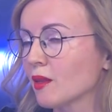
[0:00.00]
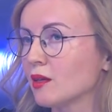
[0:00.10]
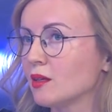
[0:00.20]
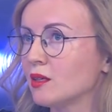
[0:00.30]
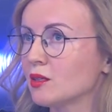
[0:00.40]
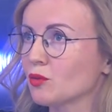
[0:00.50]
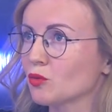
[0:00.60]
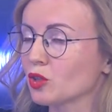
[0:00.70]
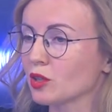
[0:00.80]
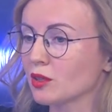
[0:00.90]
есть
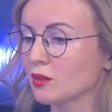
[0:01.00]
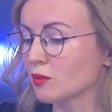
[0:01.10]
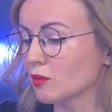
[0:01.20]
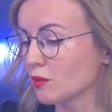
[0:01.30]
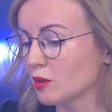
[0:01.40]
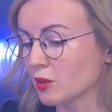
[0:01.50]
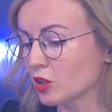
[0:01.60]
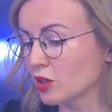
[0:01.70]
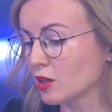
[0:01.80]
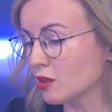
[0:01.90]
уже
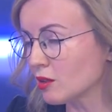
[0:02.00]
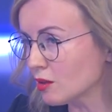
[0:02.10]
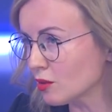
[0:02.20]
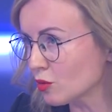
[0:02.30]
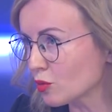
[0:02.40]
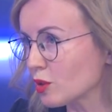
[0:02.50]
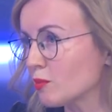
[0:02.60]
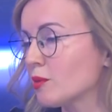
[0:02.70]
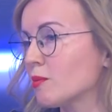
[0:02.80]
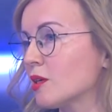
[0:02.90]
небольшие ориентиры у
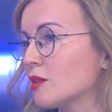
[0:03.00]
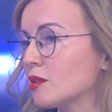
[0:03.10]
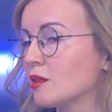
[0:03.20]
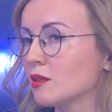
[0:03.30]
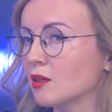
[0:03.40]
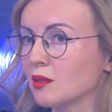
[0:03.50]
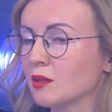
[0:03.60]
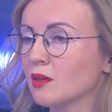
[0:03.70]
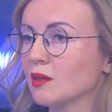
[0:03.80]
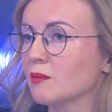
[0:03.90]
судебной практики. Это
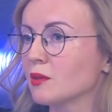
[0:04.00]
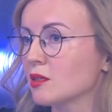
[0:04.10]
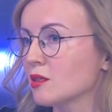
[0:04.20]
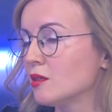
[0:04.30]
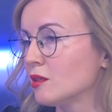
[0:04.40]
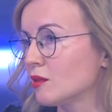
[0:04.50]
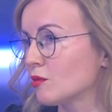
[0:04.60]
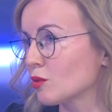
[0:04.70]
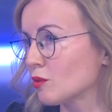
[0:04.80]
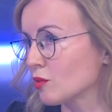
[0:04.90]
разъяснение
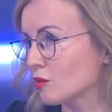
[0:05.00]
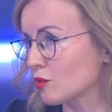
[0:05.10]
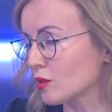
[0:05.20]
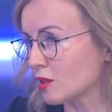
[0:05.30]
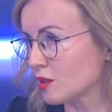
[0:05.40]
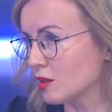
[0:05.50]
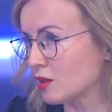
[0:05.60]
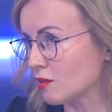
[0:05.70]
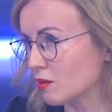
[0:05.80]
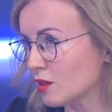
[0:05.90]
Верховного суда
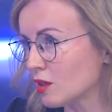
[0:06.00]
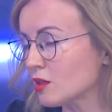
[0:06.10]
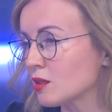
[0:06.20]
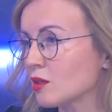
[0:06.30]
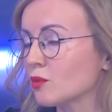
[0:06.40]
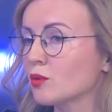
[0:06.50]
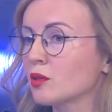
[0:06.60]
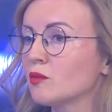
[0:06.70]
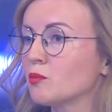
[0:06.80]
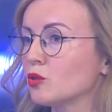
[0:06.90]
Российской Федерации, которые
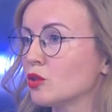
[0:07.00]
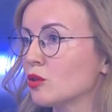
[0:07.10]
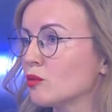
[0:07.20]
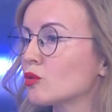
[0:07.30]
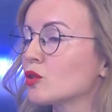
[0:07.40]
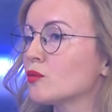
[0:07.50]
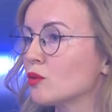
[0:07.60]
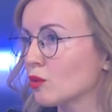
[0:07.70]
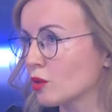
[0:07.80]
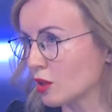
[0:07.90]
выпущены уже в
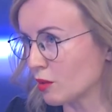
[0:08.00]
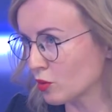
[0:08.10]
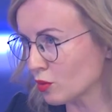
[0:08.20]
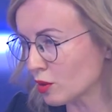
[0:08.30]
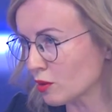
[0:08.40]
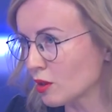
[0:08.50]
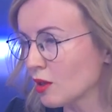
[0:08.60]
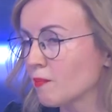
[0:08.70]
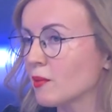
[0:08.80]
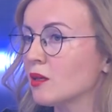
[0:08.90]
трех обзорах.
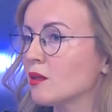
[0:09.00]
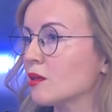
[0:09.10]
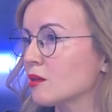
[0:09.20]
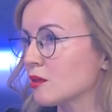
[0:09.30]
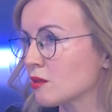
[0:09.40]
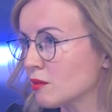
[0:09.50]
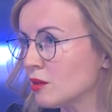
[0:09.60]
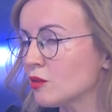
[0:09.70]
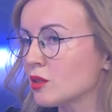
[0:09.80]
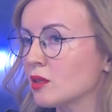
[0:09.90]
Они так и
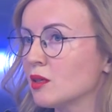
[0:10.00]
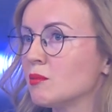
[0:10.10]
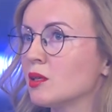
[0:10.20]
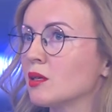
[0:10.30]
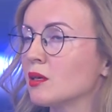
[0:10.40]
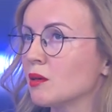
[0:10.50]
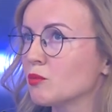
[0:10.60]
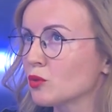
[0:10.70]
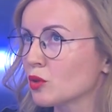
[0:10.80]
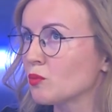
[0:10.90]
называются, именно
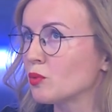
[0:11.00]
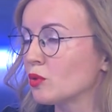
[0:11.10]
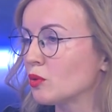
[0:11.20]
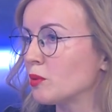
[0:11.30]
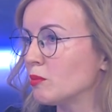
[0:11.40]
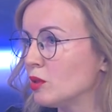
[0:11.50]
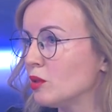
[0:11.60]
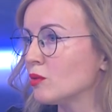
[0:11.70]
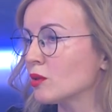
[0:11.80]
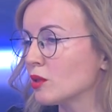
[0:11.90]
обзоры по
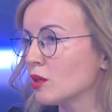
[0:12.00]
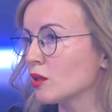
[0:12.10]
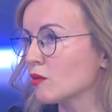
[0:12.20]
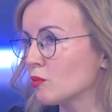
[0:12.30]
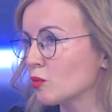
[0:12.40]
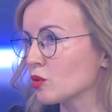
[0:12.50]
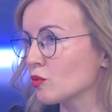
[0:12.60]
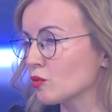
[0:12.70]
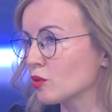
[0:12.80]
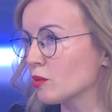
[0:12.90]
применению отдельных вопросов
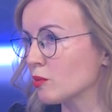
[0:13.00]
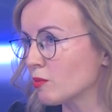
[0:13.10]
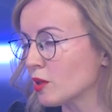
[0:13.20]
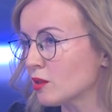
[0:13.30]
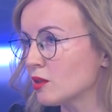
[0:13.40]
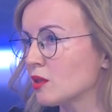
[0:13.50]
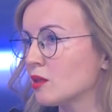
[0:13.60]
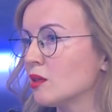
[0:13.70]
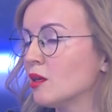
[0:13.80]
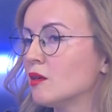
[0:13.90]
судебной
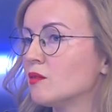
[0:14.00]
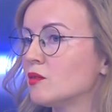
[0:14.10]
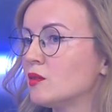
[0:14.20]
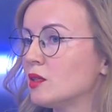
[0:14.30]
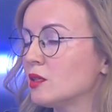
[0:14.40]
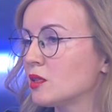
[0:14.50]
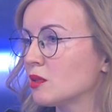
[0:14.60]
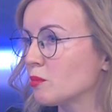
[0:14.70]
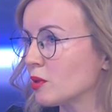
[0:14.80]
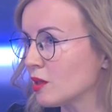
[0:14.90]
практики в связи
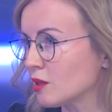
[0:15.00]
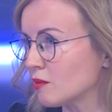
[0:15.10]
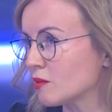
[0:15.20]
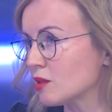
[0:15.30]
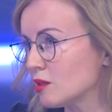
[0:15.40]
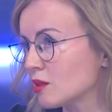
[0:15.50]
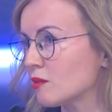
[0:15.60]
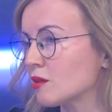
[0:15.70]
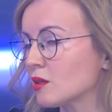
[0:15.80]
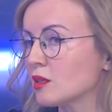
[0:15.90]
с принятием в Российской
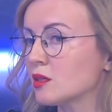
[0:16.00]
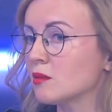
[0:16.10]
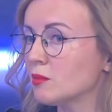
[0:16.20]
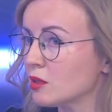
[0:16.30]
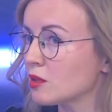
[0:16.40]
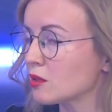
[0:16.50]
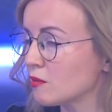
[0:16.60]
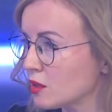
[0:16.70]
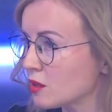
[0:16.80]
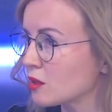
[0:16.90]
Федерации мер,
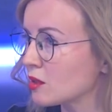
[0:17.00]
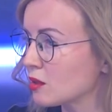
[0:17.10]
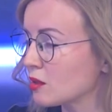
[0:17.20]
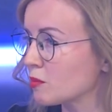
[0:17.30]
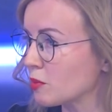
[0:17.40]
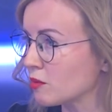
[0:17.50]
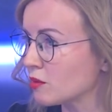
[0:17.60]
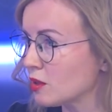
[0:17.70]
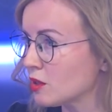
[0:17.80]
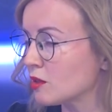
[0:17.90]
связанных с
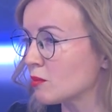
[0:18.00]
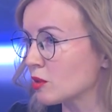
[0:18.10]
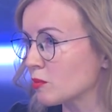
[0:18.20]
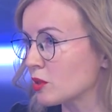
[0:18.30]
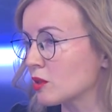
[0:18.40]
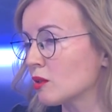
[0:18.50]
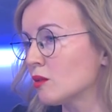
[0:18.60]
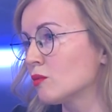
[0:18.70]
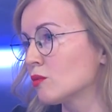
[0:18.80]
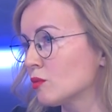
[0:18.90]
противодействием
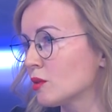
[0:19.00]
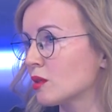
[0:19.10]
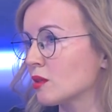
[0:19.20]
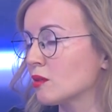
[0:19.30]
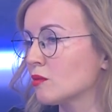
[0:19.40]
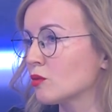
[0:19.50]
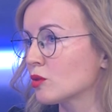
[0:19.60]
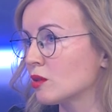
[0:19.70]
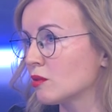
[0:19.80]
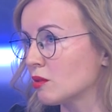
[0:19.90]
распространению новой
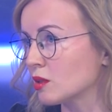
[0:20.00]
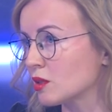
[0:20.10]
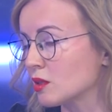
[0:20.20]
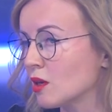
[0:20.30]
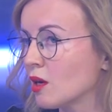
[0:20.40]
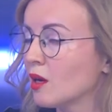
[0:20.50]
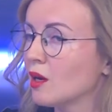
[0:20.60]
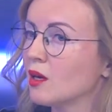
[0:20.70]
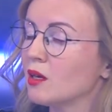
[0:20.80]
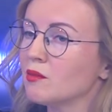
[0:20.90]
коронавирусной инфекции.
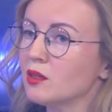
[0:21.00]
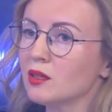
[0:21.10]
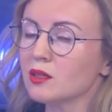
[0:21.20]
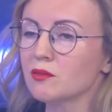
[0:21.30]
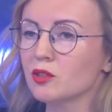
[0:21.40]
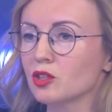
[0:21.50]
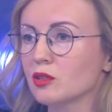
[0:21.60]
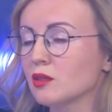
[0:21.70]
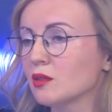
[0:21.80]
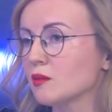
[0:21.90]
И в них
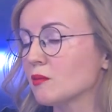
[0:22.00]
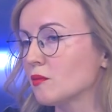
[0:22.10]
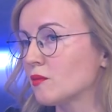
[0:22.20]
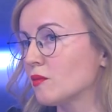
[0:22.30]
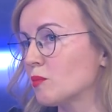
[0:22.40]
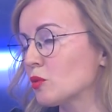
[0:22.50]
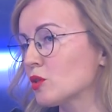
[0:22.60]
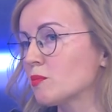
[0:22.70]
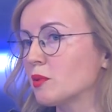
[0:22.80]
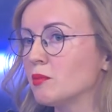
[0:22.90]
освещены
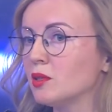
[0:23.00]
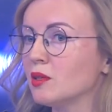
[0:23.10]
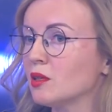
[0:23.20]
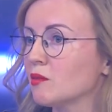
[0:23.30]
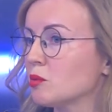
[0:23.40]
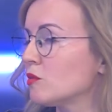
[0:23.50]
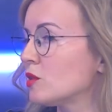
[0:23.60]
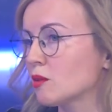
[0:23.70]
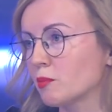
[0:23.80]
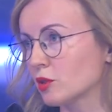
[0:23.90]
вопросы применения вообще
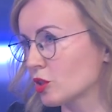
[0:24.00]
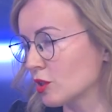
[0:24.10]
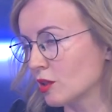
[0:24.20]
всех положений